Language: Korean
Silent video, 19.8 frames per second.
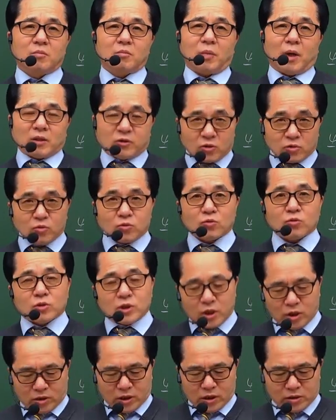받아놓고
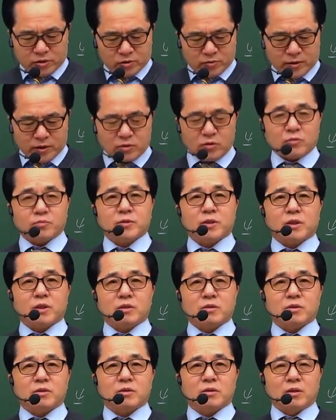기억할 수밖에 없다
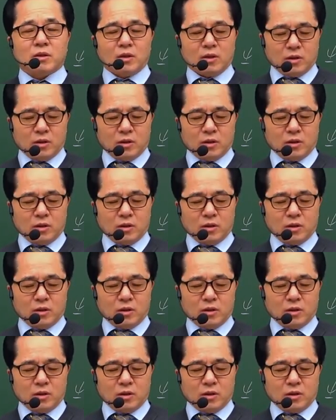이거죠.